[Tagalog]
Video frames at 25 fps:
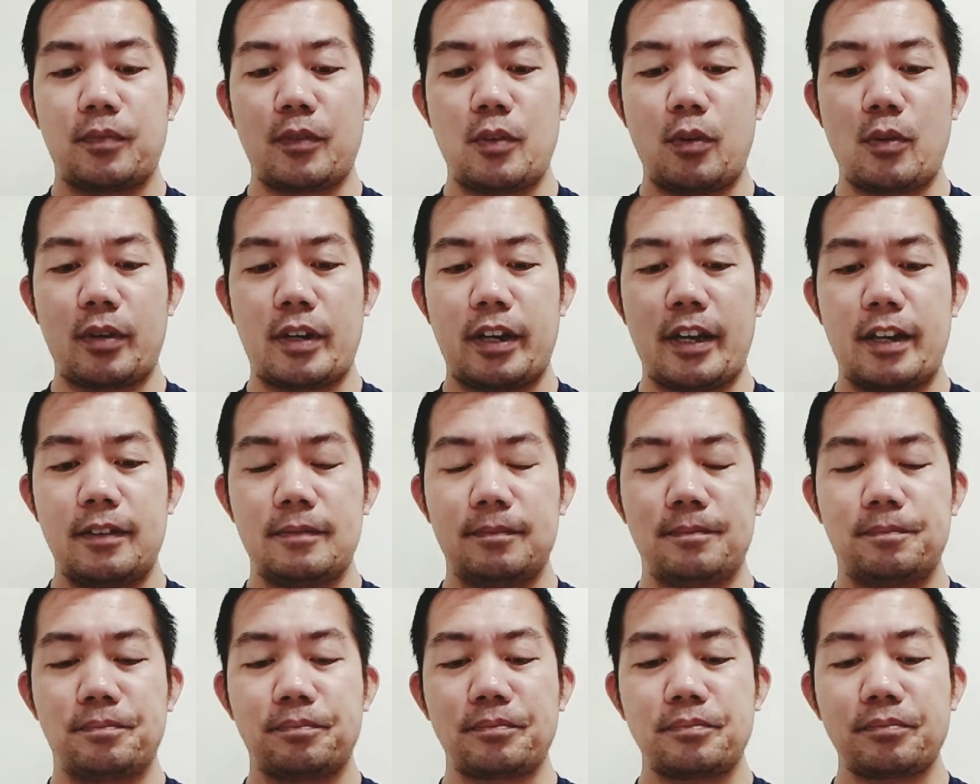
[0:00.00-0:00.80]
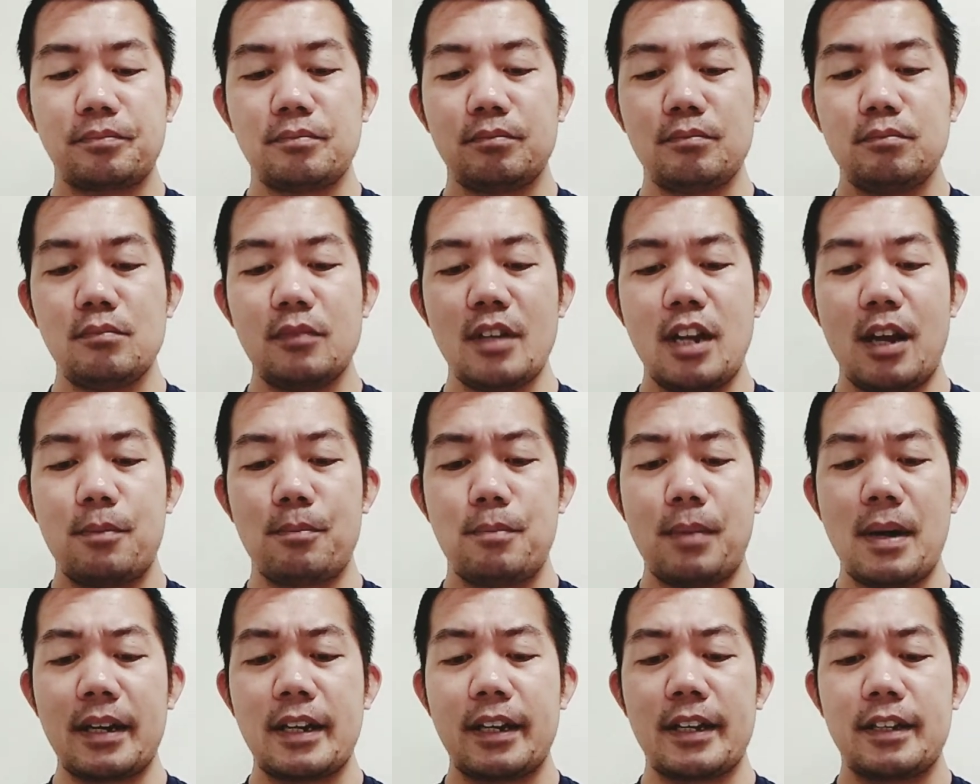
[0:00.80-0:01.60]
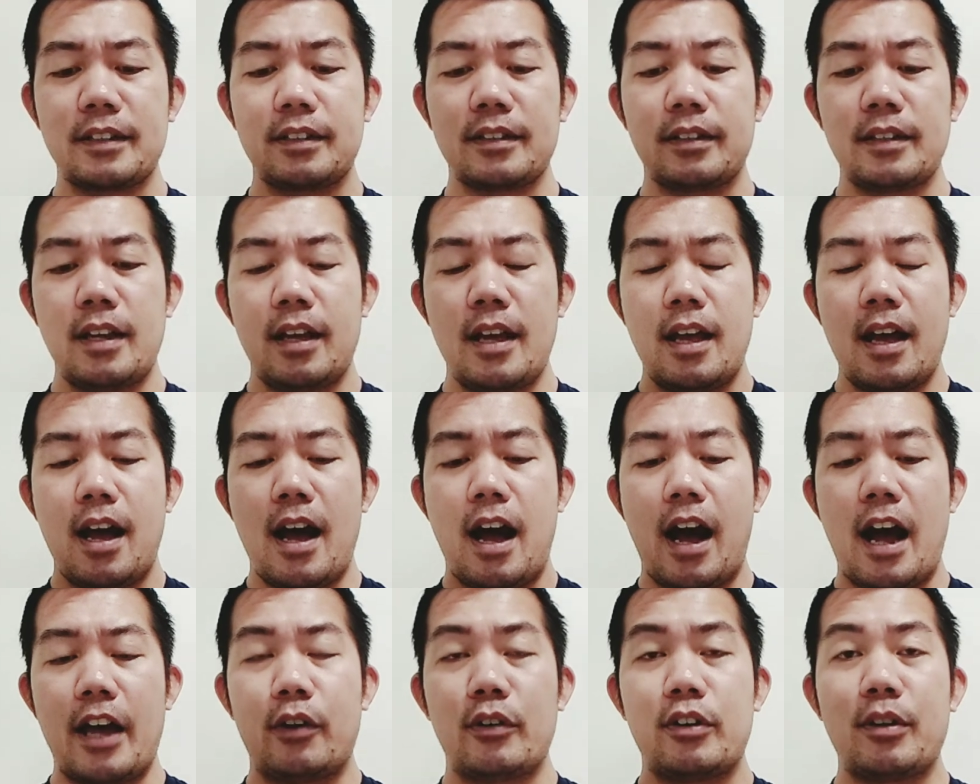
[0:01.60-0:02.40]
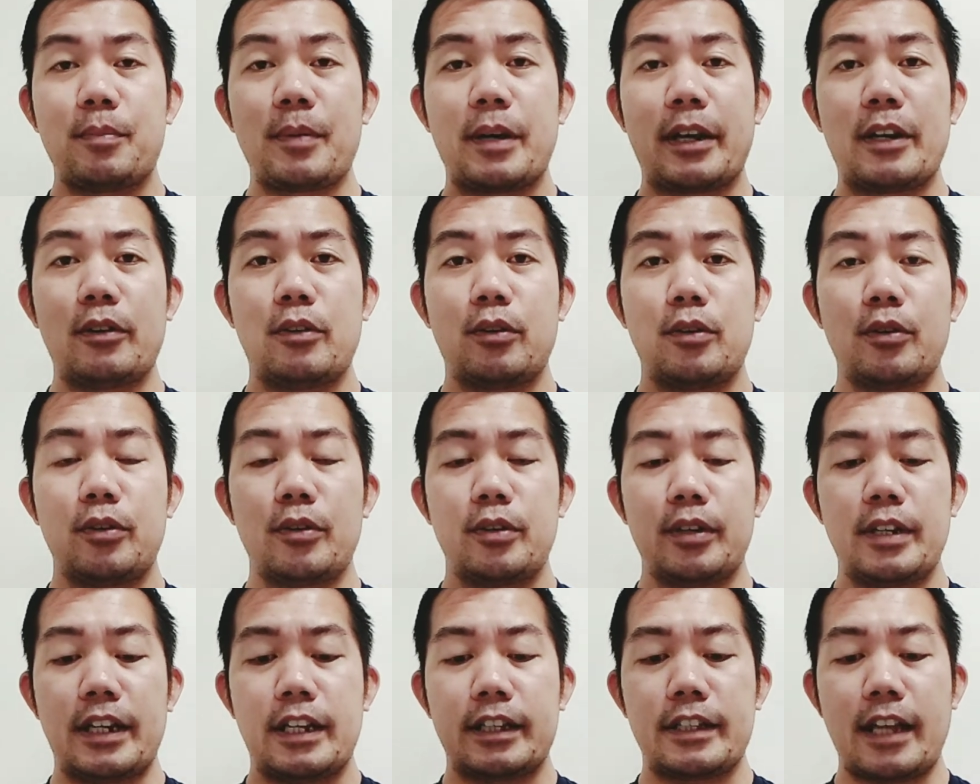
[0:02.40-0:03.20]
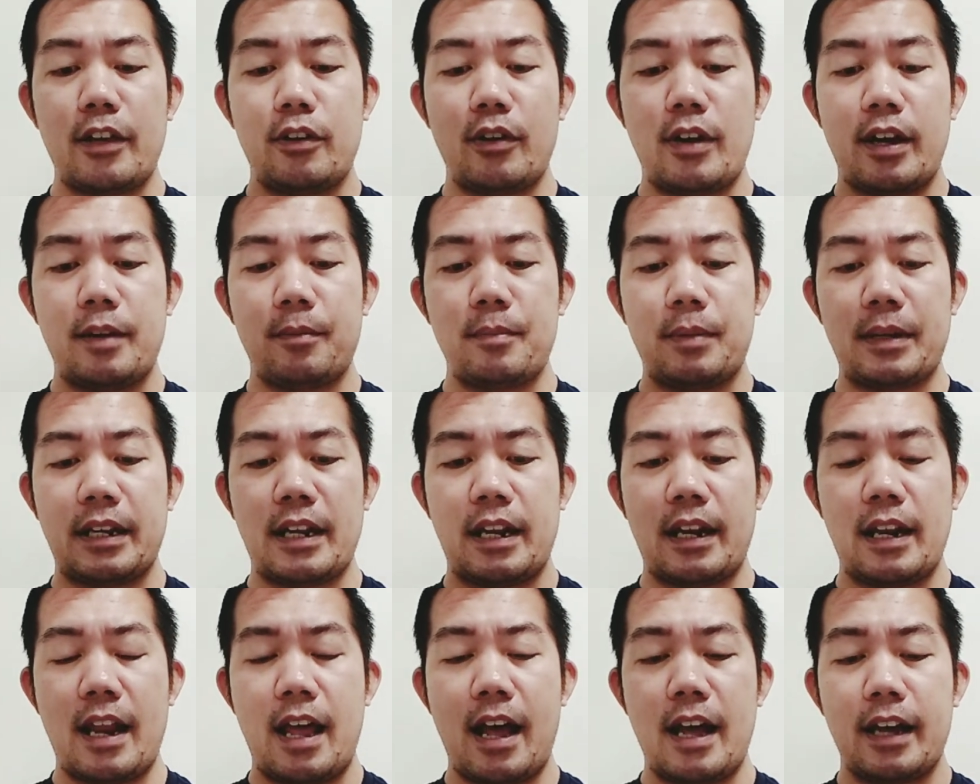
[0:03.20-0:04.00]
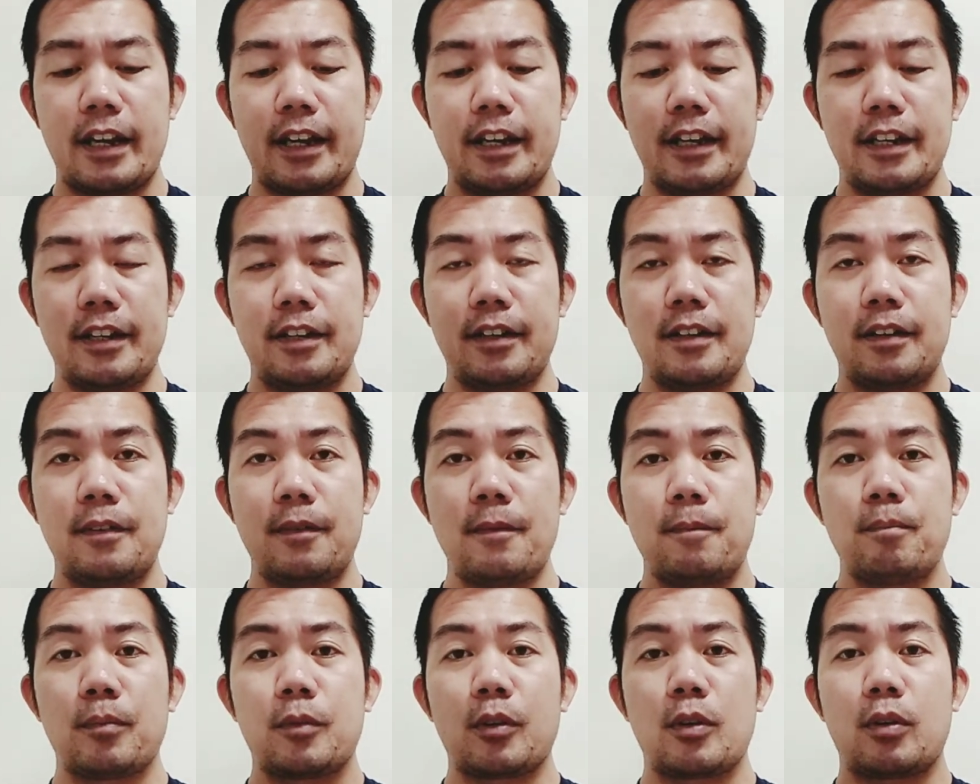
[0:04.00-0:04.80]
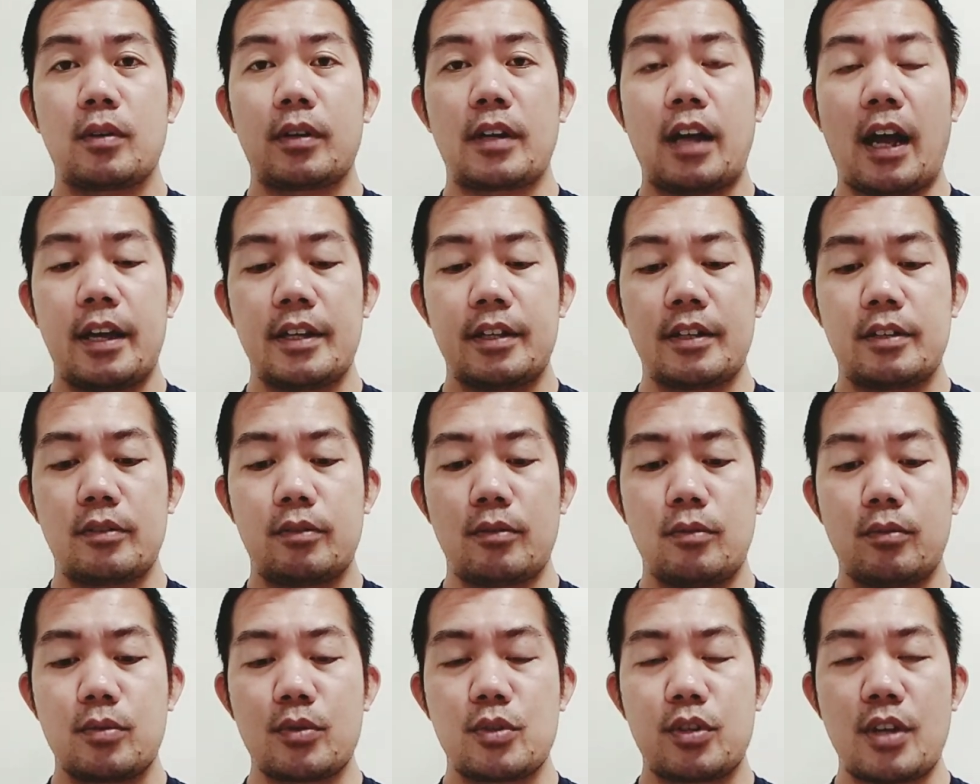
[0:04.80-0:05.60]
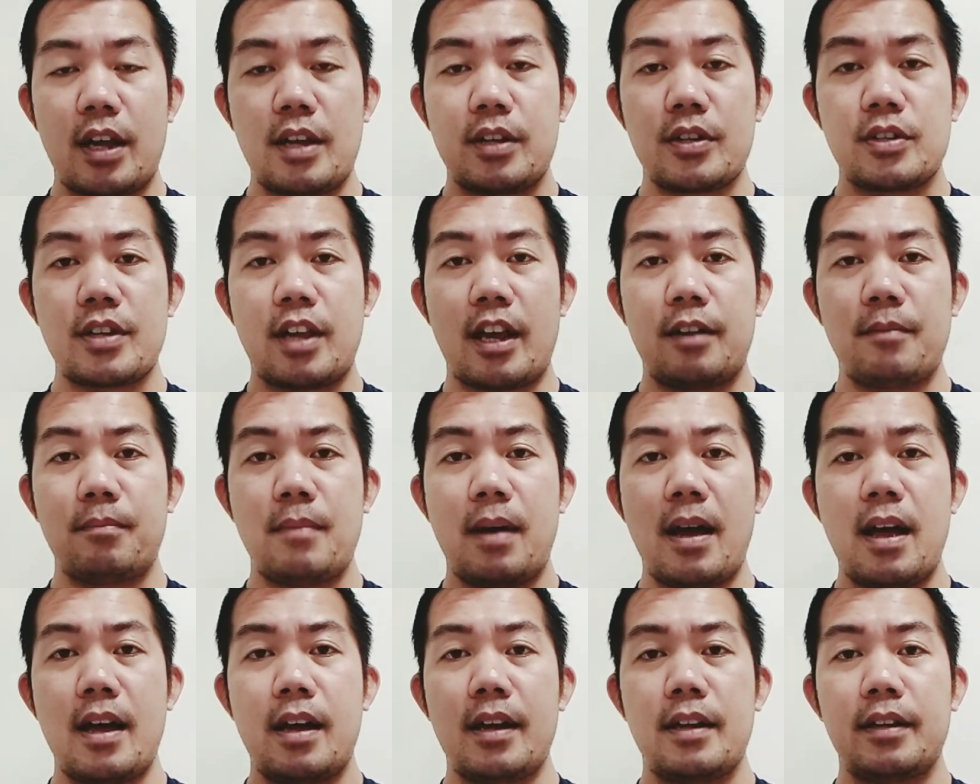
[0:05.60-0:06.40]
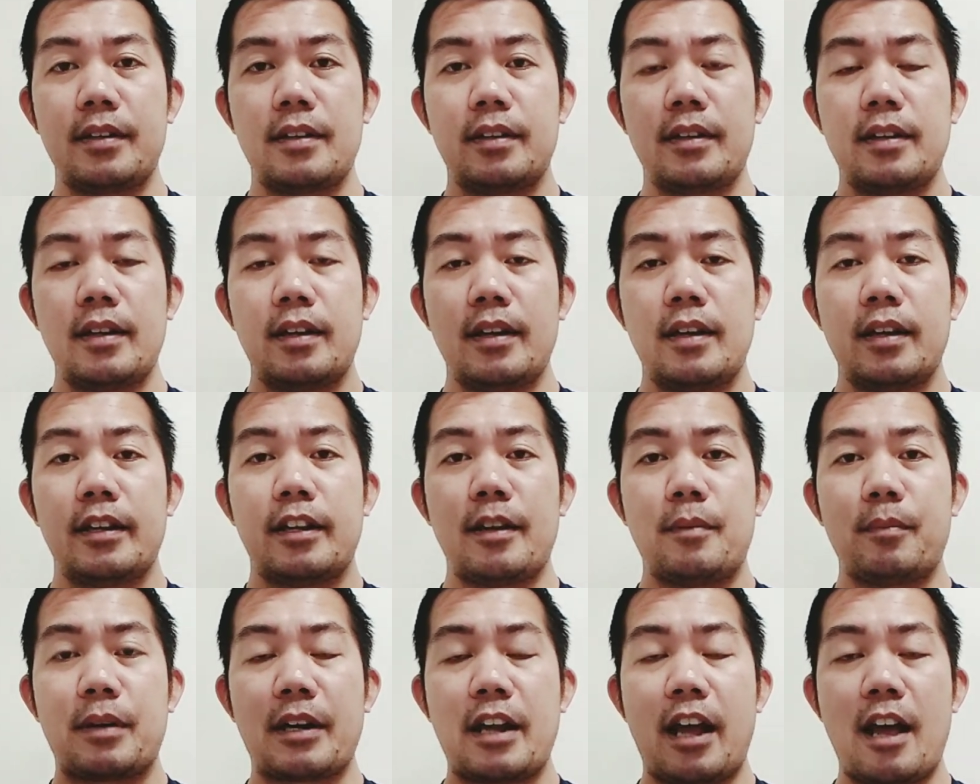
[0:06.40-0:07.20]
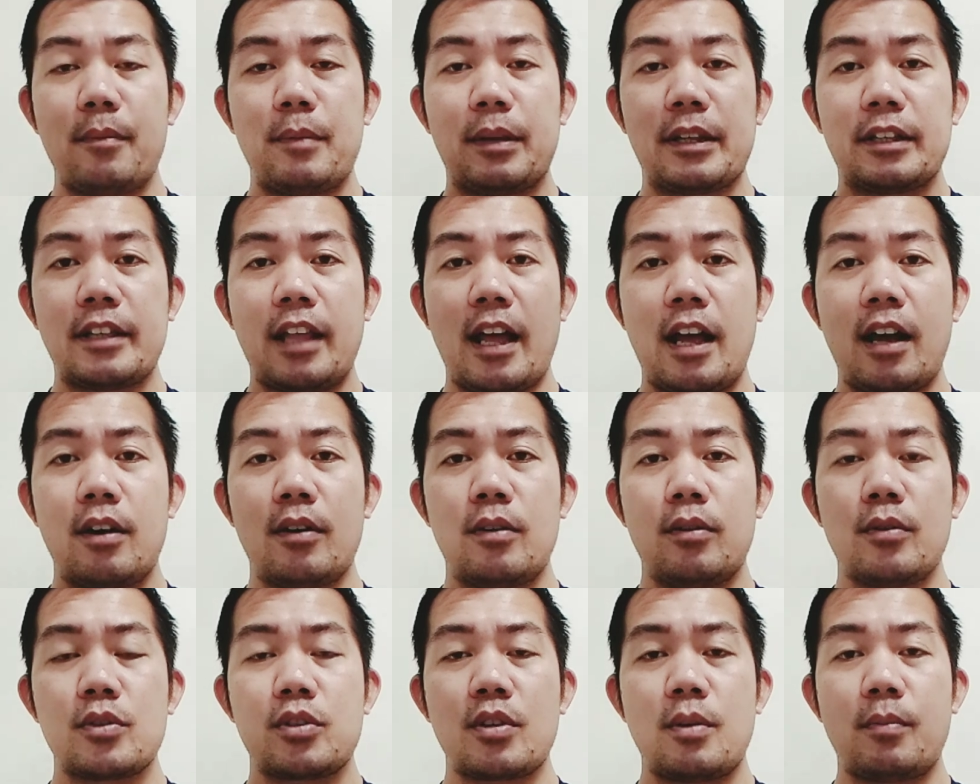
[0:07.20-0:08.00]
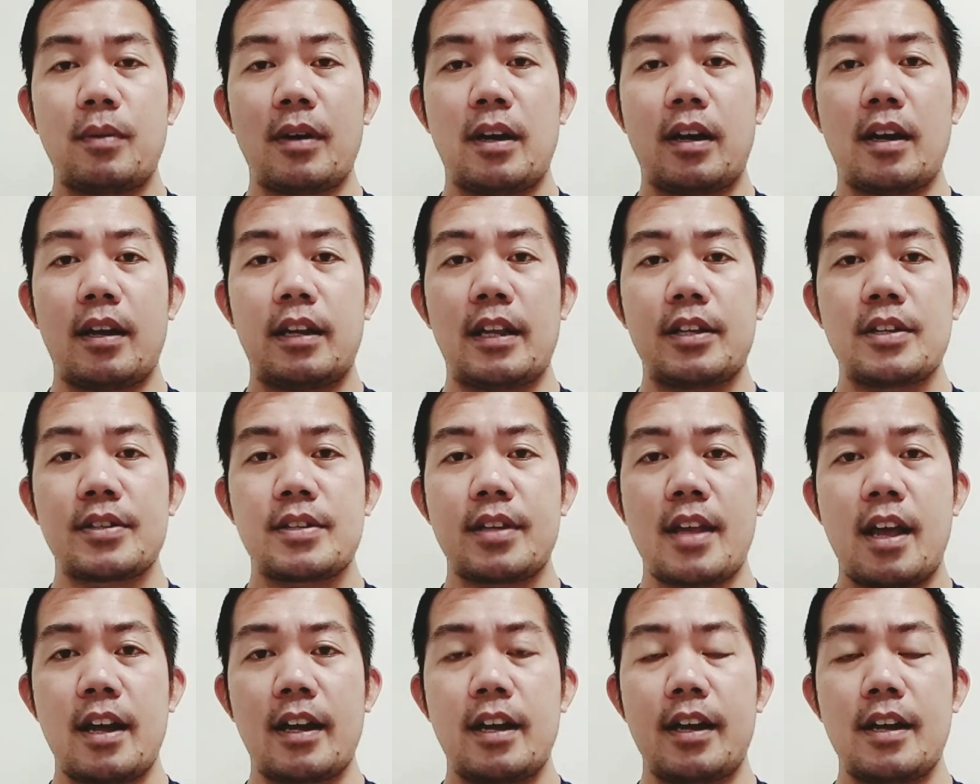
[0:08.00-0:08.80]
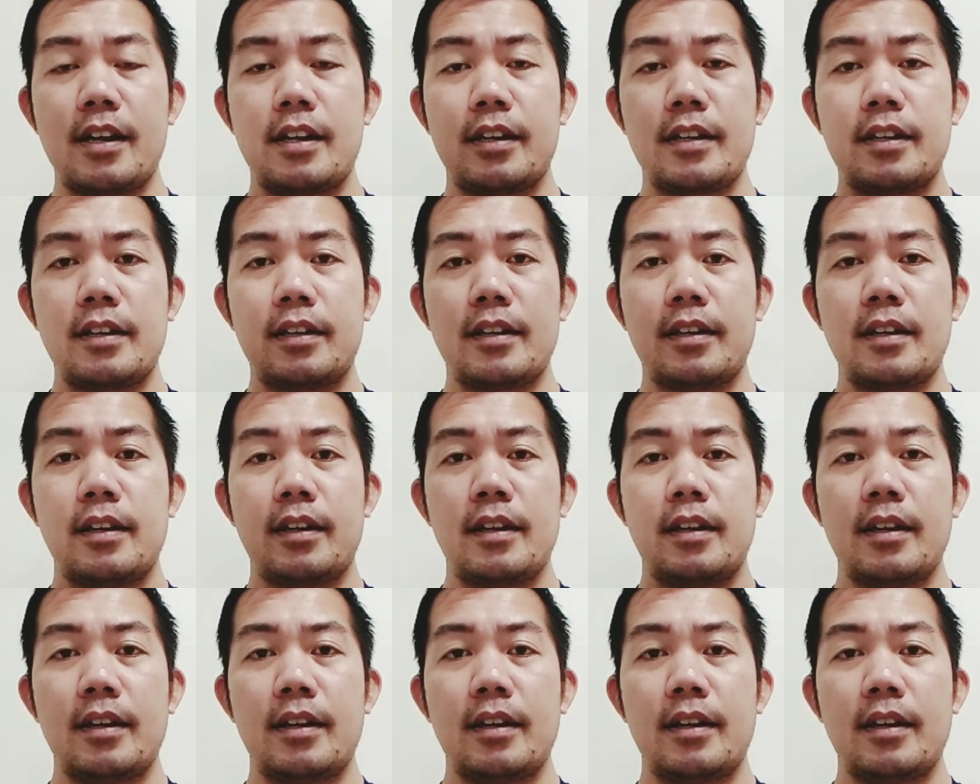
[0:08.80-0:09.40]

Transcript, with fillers: Okay? Bakit? Ayaw na Panginoon na tayo ay manalangin kahit kung saan-saan man, na maraming tao sa mga lansangan,